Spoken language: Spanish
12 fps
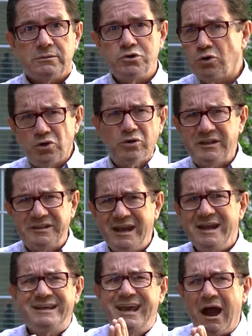Yo creo que
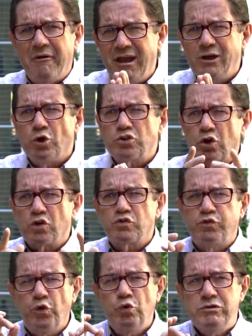tiene que haber otros
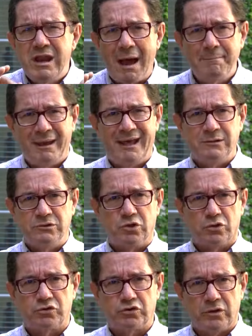
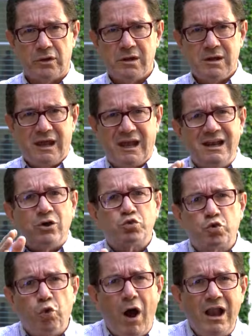fundamentos en
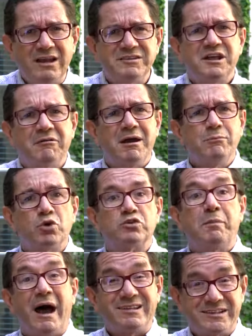los cuales
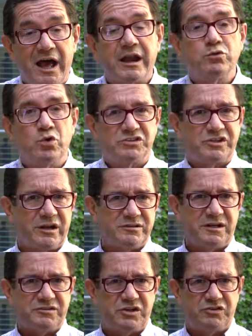debemos basar nuestras
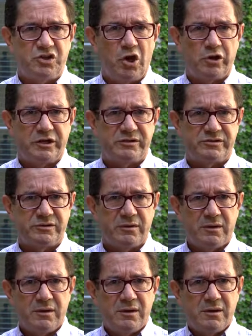decisiones.
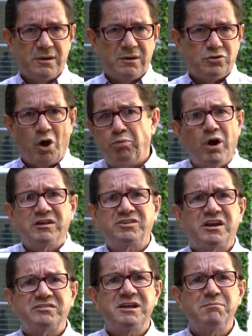No puede
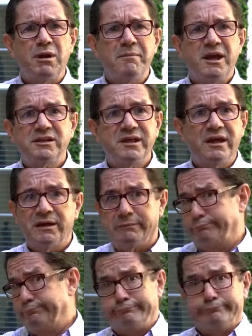ser simplemente
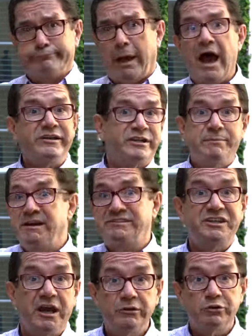así me
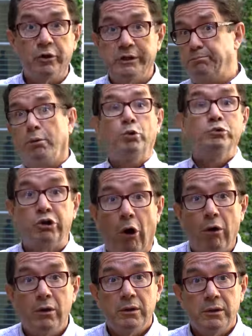siento y punto,